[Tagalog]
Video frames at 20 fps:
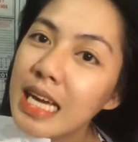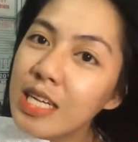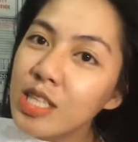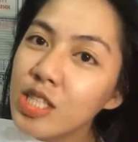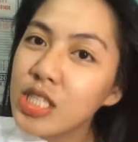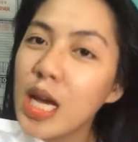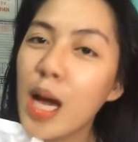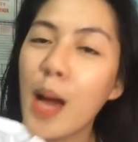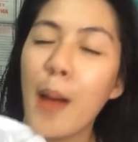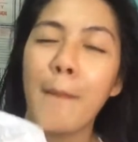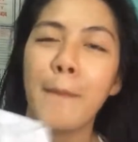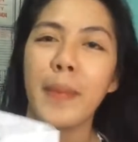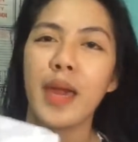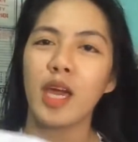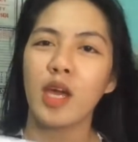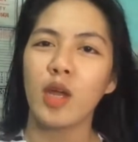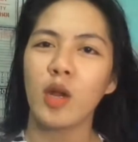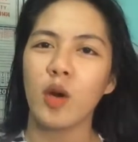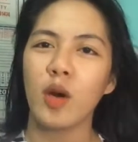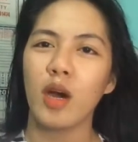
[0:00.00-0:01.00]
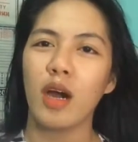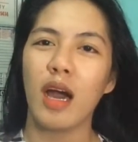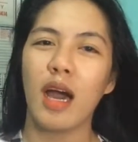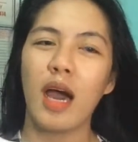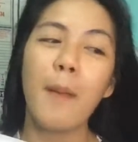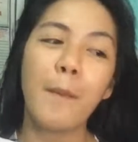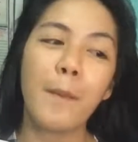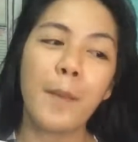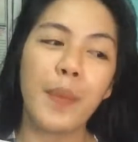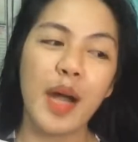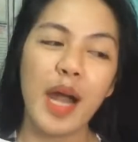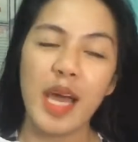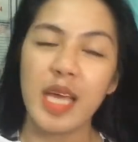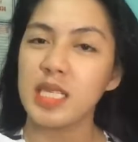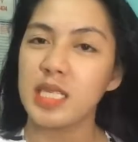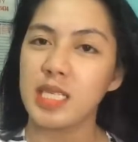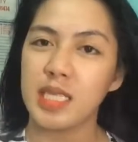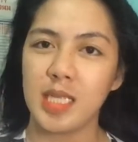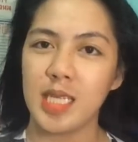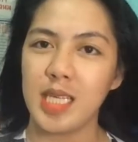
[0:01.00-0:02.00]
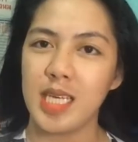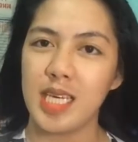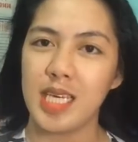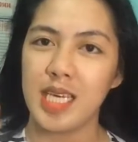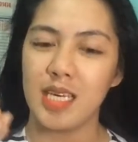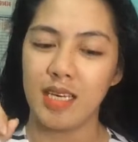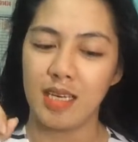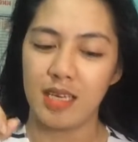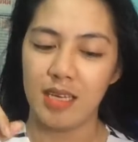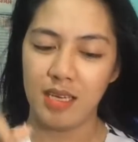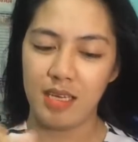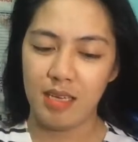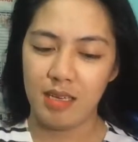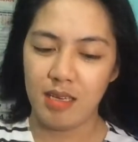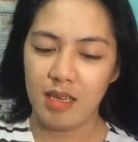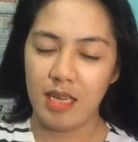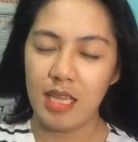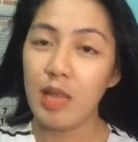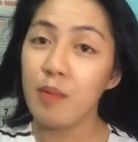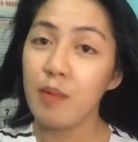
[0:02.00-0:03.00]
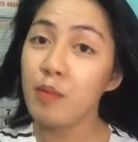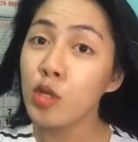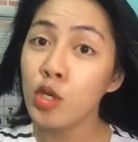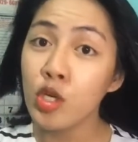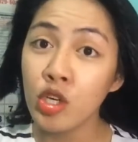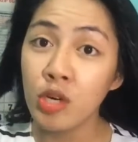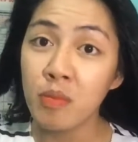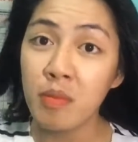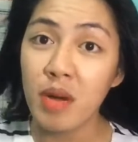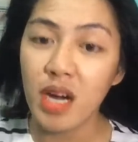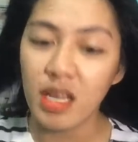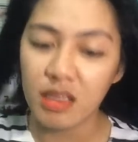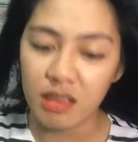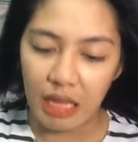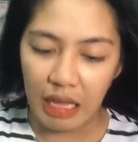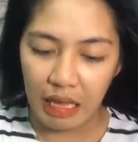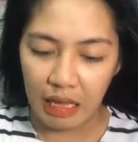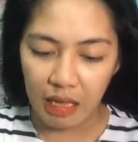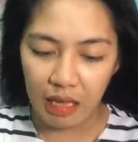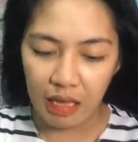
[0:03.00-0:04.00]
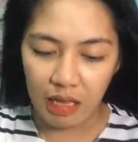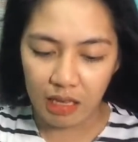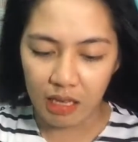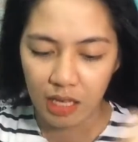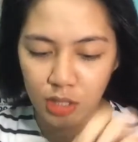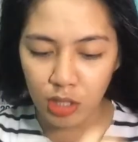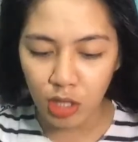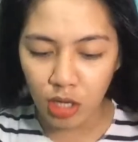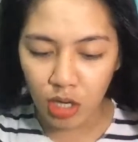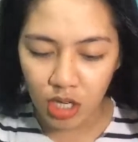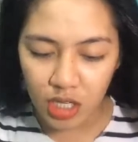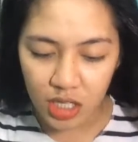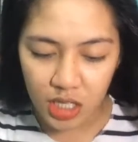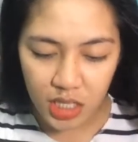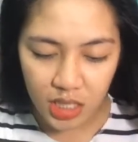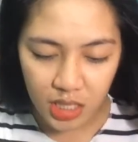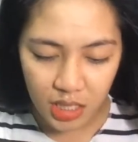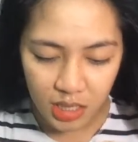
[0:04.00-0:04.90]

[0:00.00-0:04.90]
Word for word: lang siya, pero ang pricey. Alam niyo yun, mga te. Ganon.